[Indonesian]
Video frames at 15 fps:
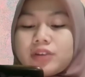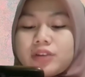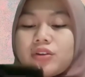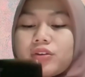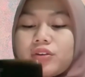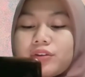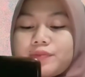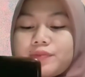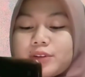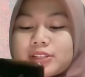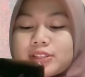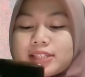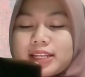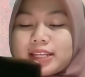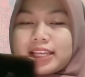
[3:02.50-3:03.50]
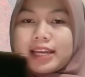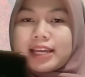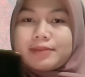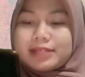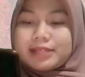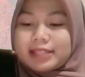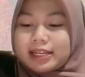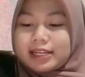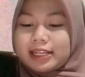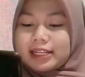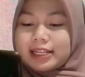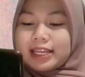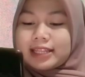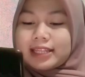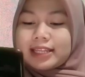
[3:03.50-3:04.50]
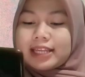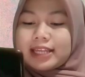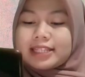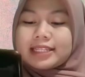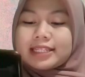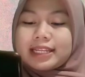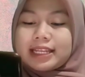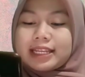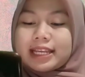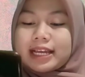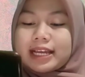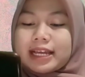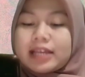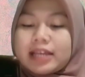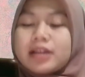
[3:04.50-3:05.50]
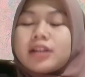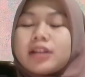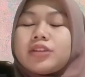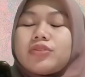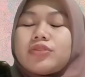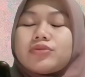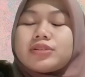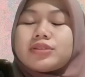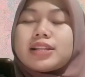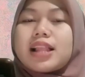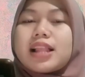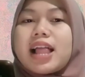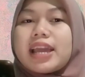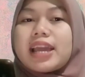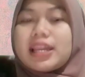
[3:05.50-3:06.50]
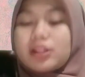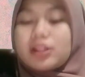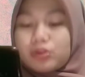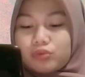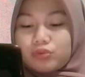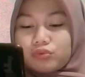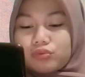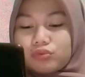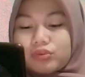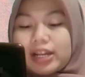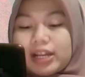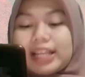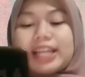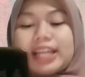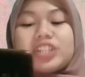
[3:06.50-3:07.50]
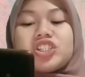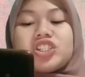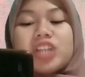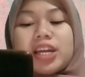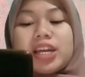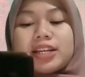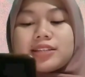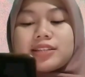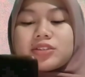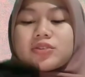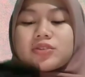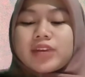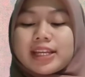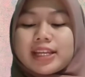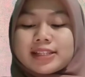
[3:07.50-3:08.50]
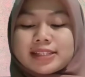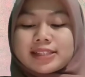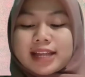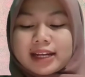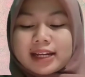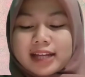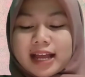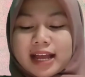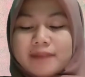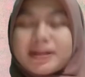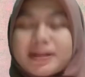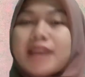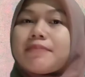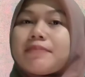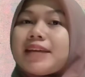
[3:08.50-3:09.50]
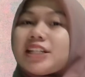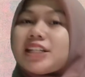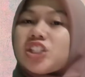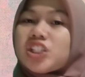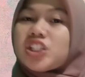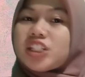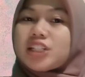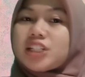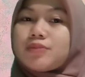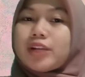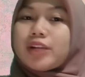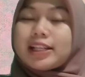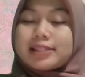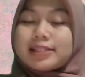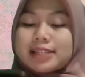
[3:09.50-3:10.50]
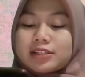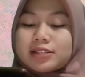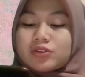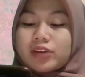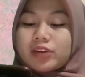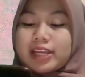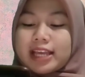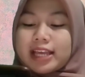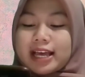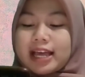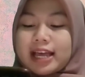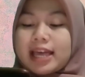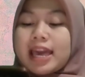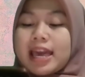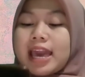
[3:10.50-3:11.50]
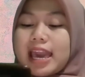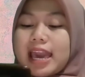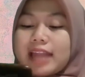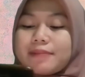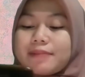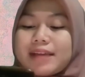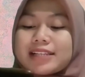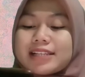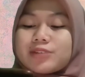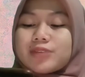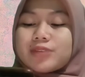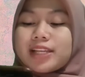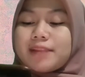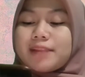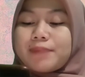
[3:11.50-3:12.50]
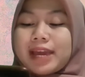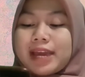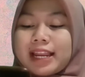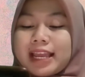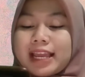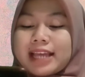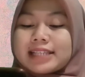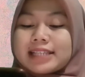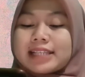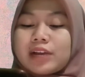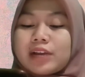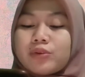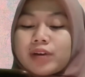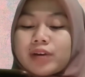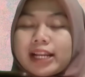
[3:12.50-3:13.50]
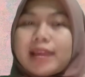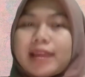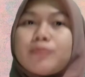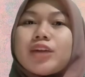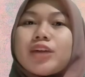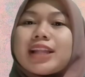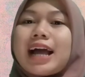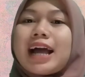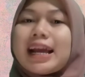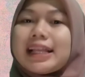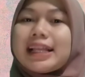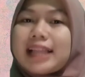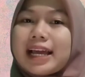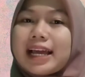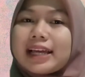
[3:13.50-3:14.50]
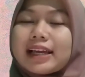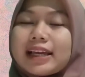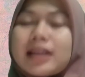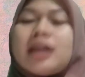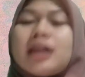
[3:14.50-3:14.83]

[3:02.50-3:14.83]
Download posternya bisa nih lihat ya di sini ya. Terus setelah itu kalian share di story Instagram dan mention buat Instastory ya At beasiswa jadi PNS Lalu kalian buat highlight